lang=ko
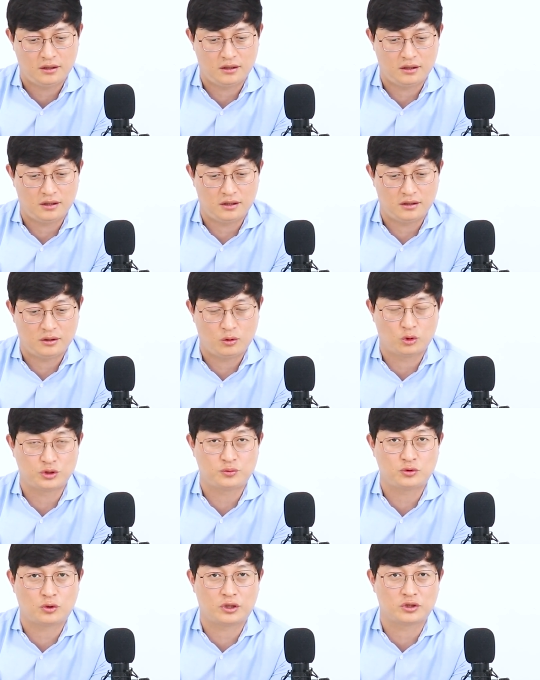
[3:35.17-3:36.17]
어,
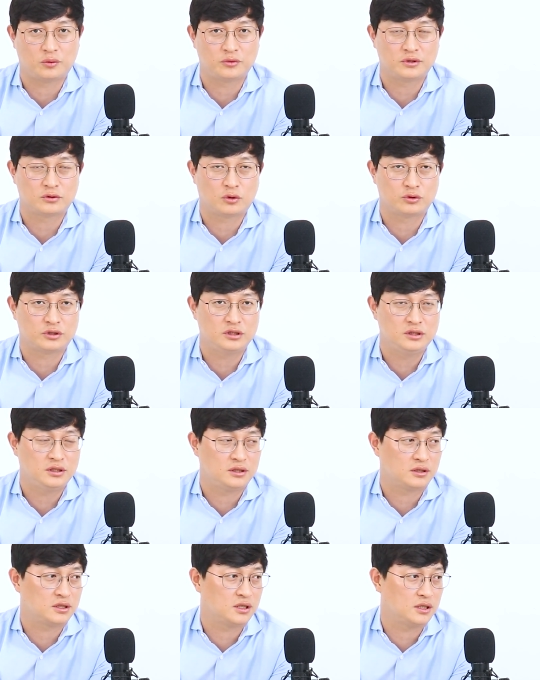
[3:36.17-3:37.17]
오십조가 넘는
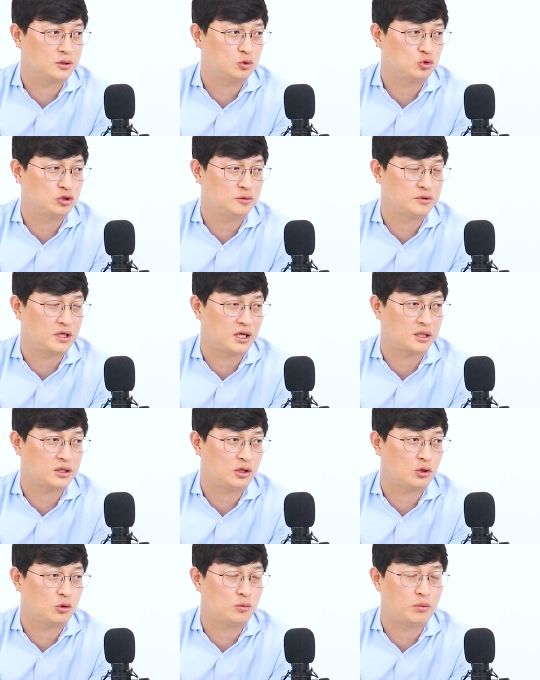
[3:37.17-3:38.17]
돈을 이렇게 투입을
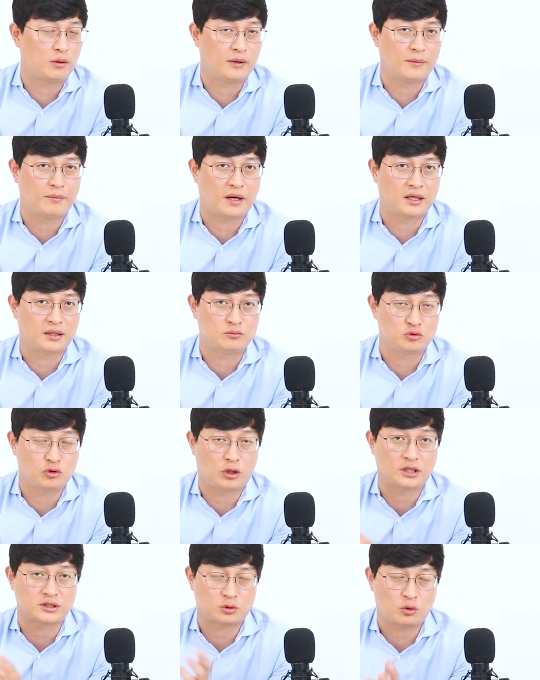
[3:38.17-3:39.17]
하겠다고 법안 발의,
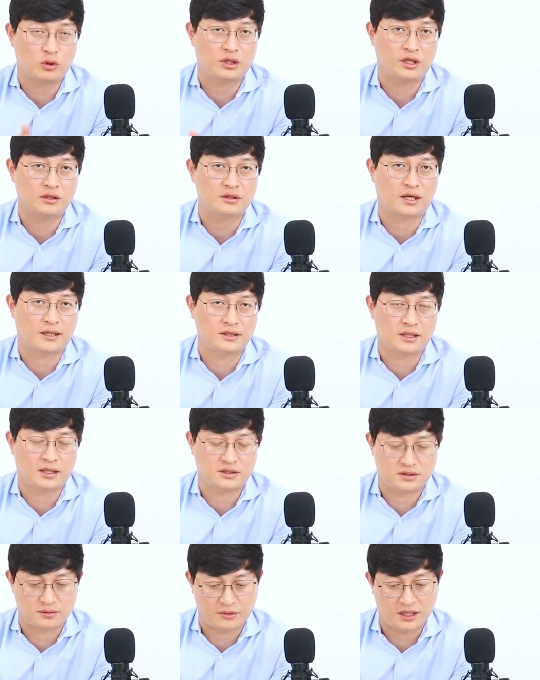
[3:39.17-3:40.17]
물론 아직 통과된 건
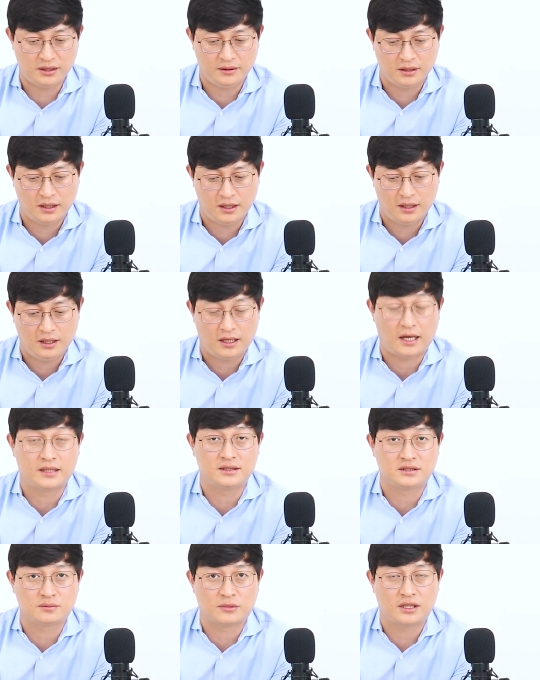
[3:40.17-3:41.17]
아니겠지만,
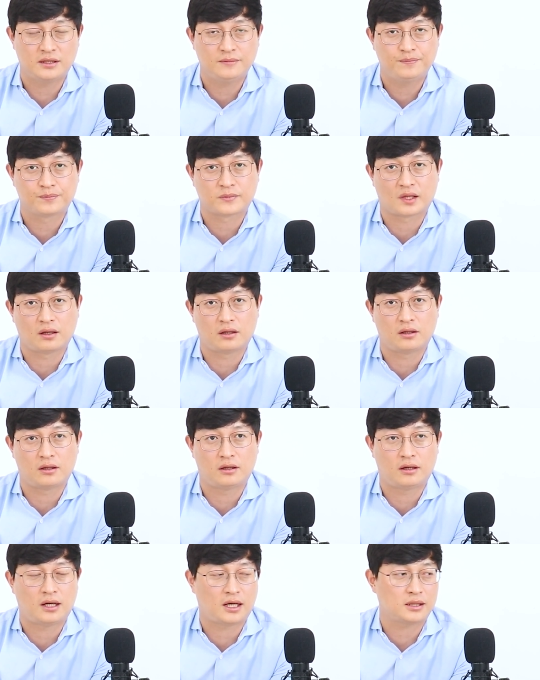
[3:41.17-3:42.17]
아니지만,
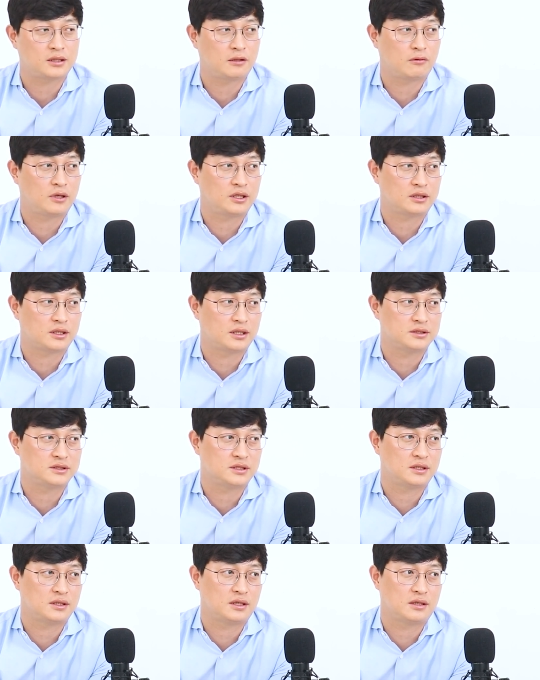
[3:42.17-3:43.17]
어, 하겠다고 하니까
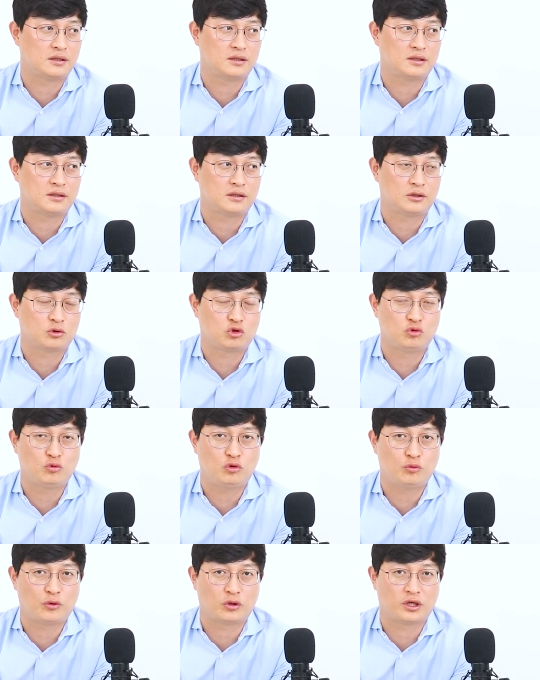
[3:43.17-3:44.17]
이제, 어,
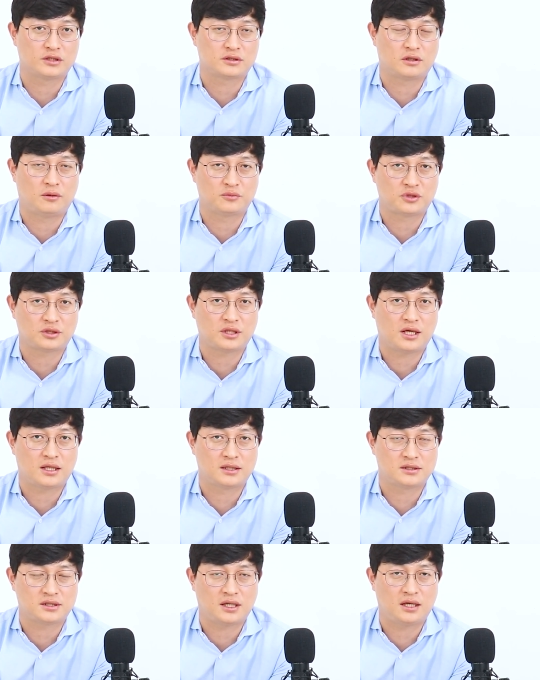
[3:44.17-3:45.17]
규모 면에서
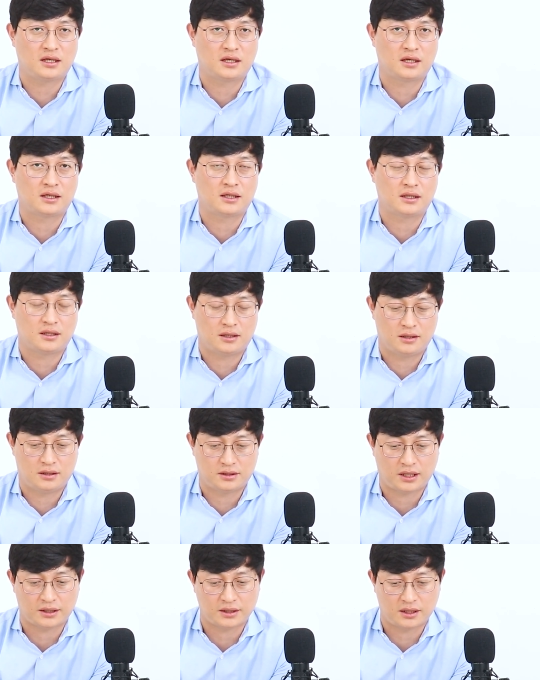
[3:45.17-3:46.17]
엄청난 차이가,
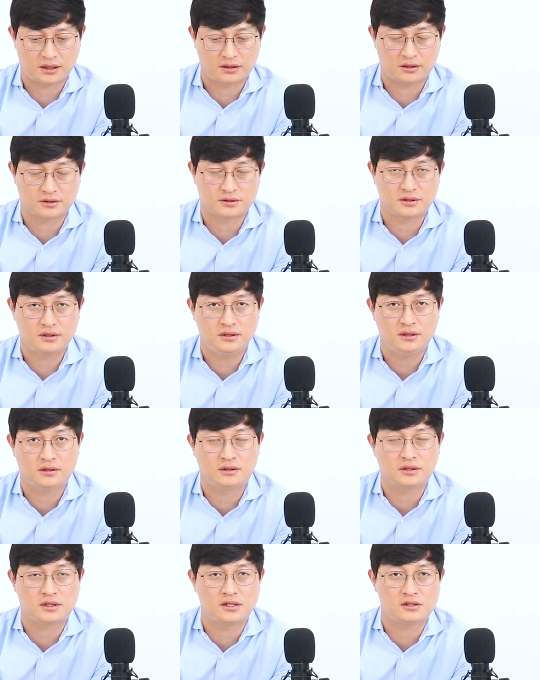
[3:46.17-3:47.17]
어, 난다는 것을
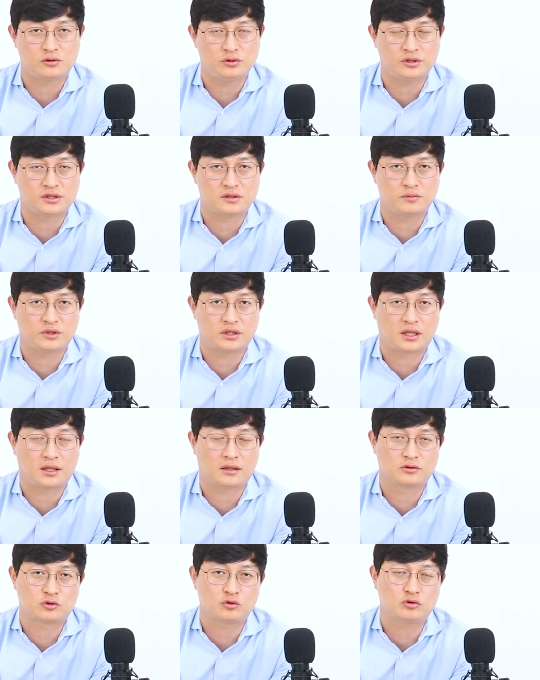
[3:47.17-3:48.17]
느낄 수
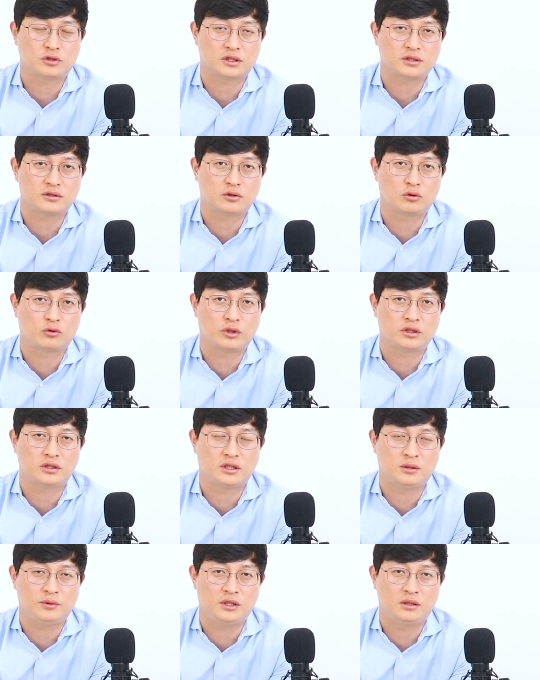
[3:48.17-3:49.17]
있습니다. 중국 같은
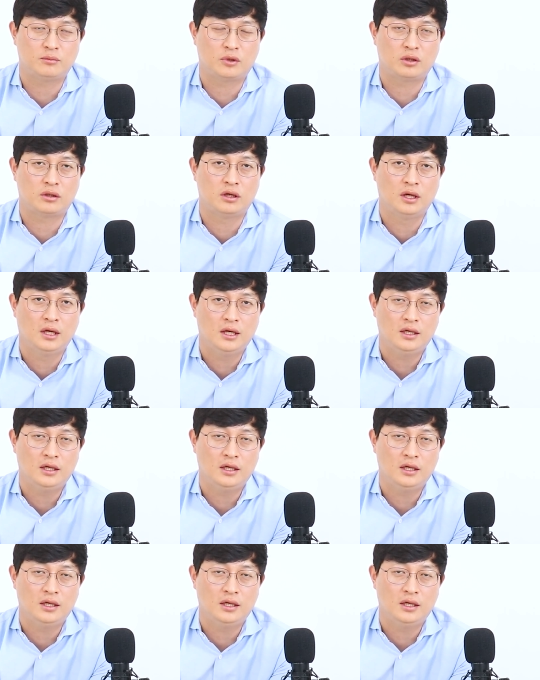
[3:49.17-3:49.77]
경우에는 이미 뭐,